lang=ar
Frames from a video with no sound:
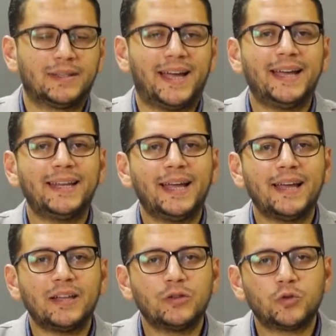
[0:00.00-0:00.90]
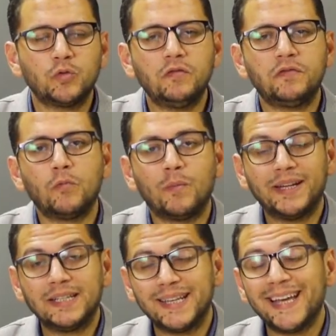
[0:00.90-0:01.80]
تعالى نشوف
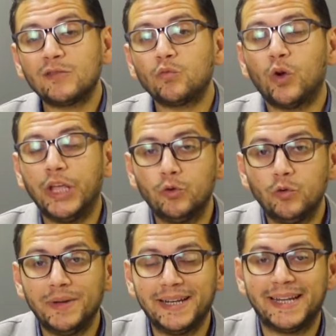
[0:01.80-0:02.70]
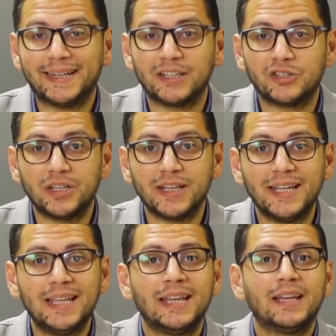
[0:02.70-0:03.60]
مميزات وعيوب انك
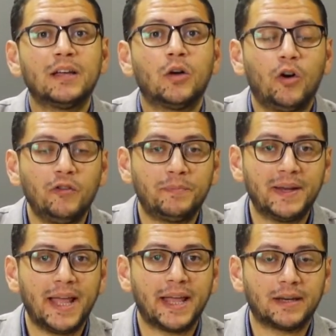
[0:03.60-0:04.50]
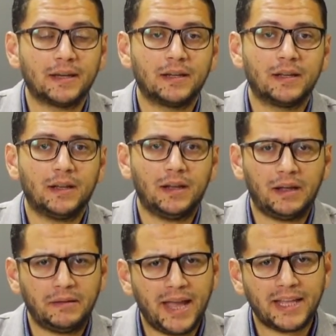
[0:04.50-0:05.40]
تشتري اوف بلان
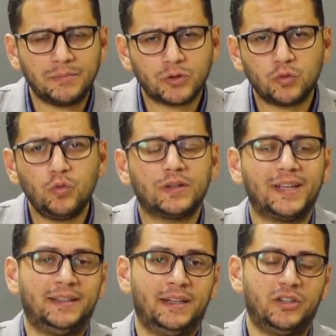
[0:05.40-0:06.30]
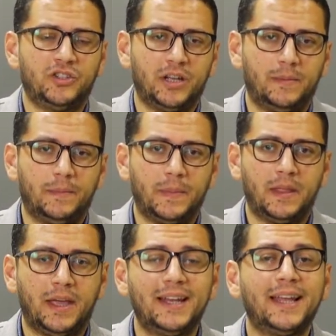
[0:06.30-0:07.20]
يعني مشروع تحت الانشاء
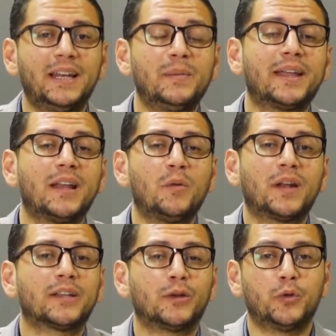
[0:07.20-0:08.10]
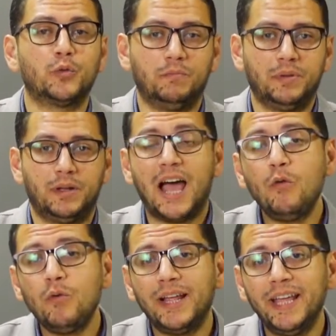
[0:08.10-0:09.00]
انا هكلمك الاول عن العيوب
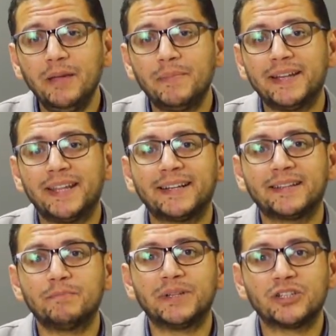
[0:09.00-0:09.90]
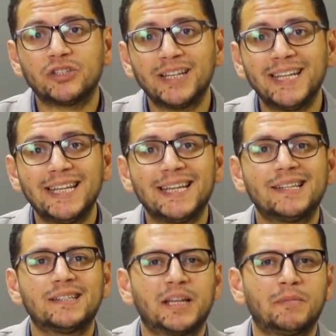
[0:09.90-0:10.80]
اول عيب انك بتشتري
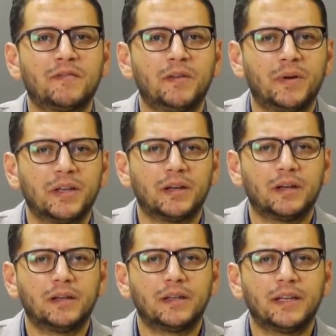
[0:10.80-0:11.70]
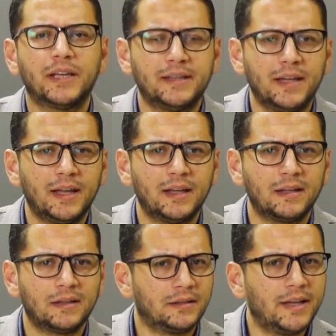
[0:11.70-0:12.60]
سمك في ميه ايه ده
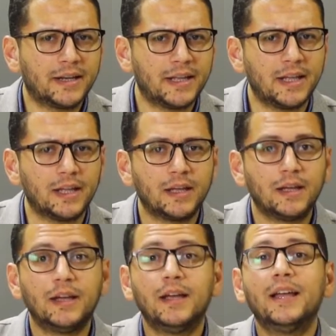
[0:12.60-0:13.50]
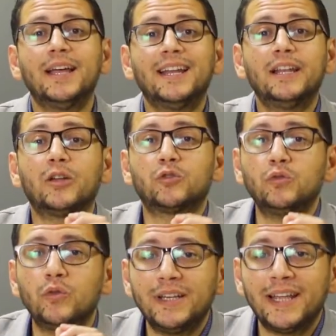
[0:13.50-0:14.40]
يعني ايه اللي
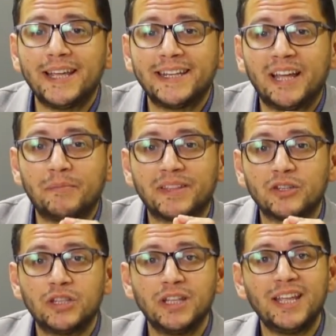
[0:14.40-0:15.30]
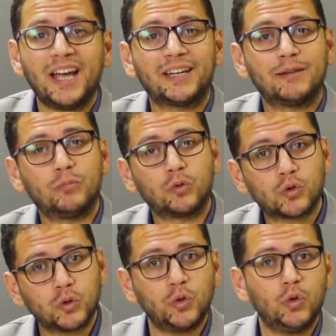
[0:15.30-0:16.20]
اقصده هنا انك بتشتري على
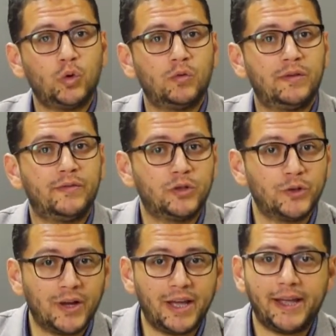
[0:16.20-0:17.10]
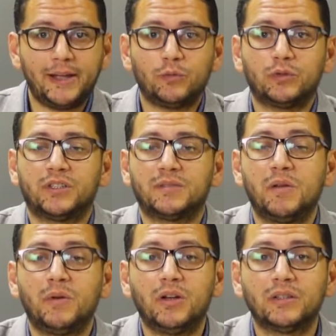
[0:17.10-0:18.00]
البروشور والفيديوهات
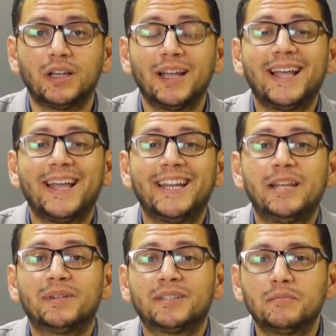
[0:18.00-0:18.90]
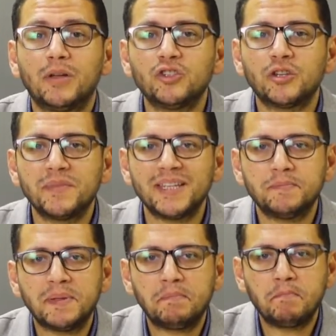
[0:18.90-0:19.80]
والتصميمات اللي ما تضمنش
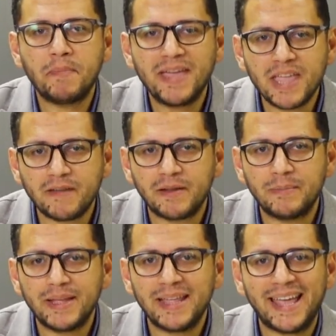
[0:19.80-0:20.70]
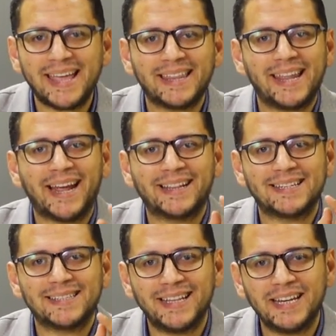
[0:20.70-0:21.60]
بنسبة 100% انك
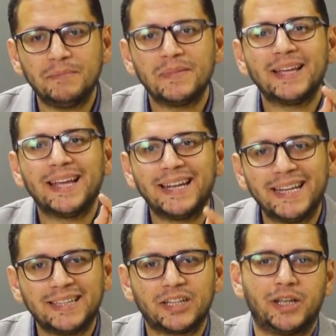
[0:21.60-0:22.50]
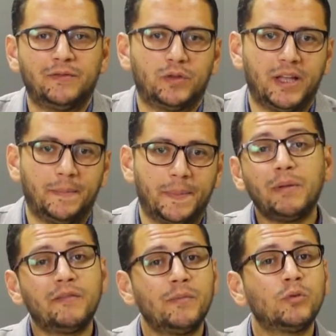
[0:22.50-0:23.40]
هتستلم اللي انت شايفه ده
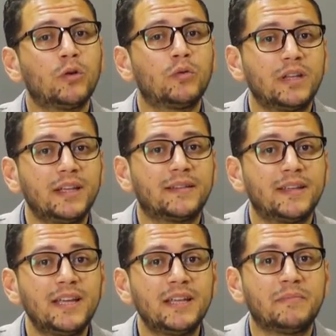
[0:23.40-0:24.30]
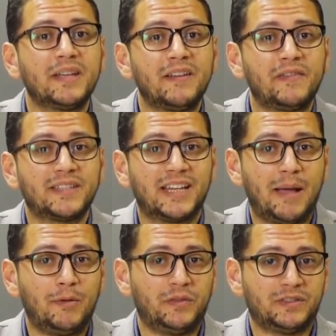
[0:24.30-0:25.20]
طبعا في مطورين كتير بينفذ اللي
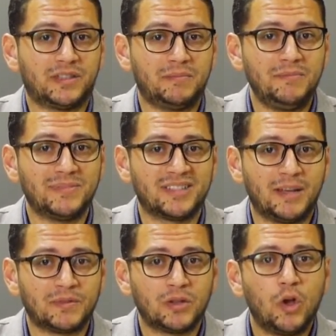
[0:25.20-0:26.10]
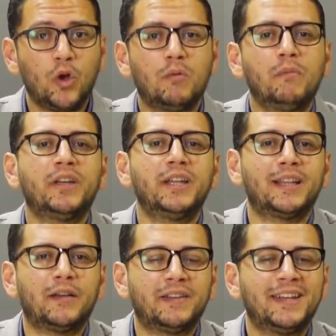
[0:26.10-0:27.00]
عمله في التصميم بالظبط وممكن
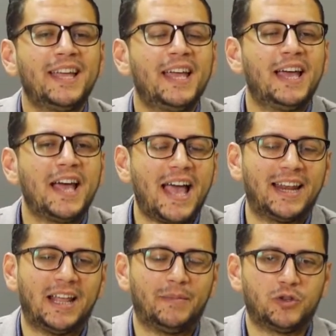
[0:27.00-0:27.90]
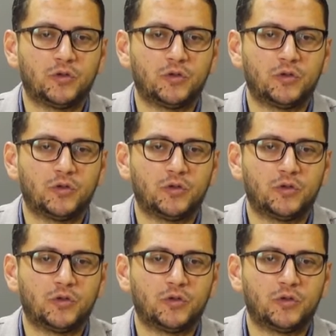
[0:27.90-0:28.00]
يطلع في النهايه احلى كمان